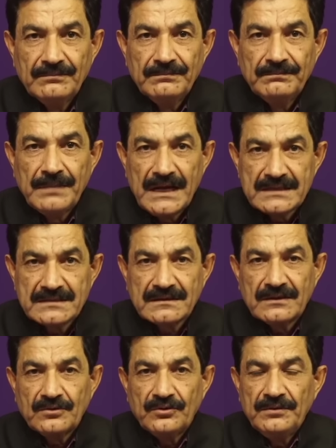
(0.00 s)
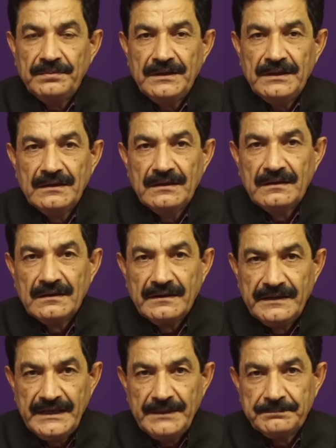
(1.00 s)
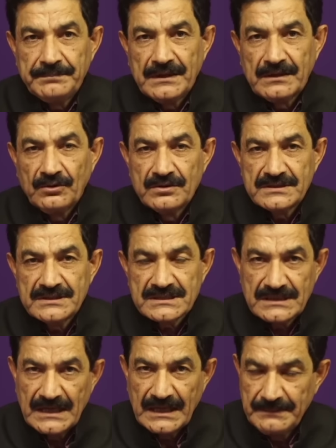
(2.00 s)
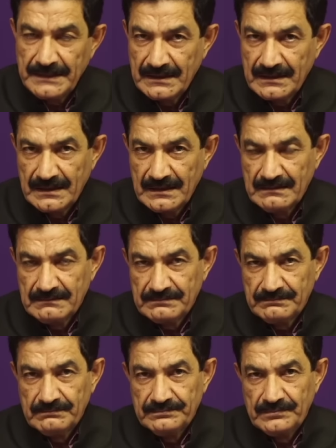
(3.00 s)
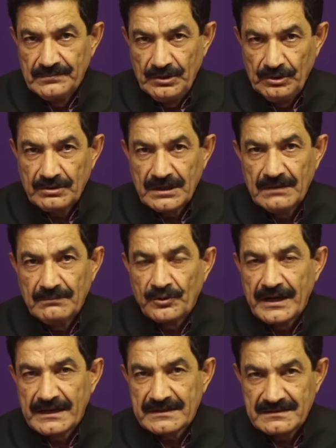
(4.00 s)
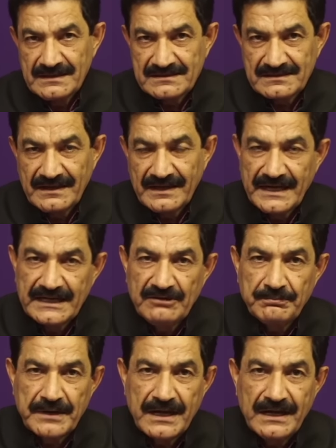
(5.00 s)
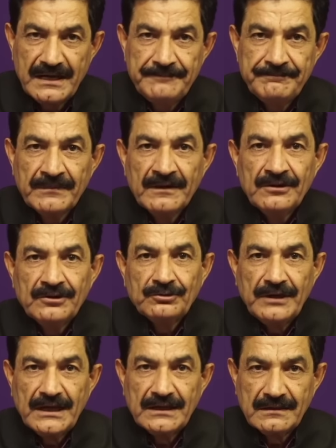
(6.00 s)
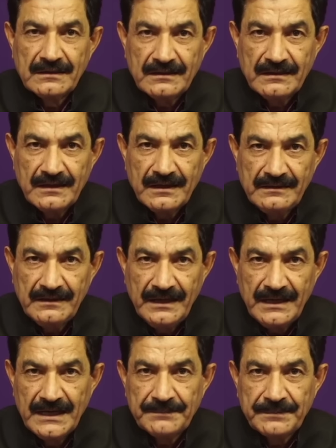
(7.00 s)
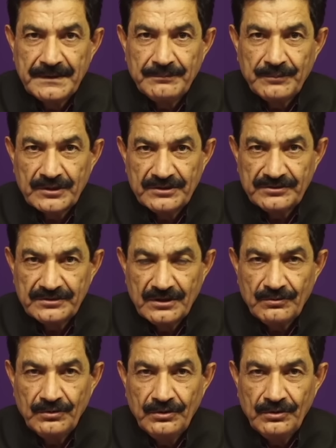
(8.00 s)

पास्ट का कोई भी डीप कॉन्शियस आई मीन लोकल मॉडल एक्सेलेंस नेगेटिव पड़ा है तो याद रखिएगा यह आपकी पोटेंशियल को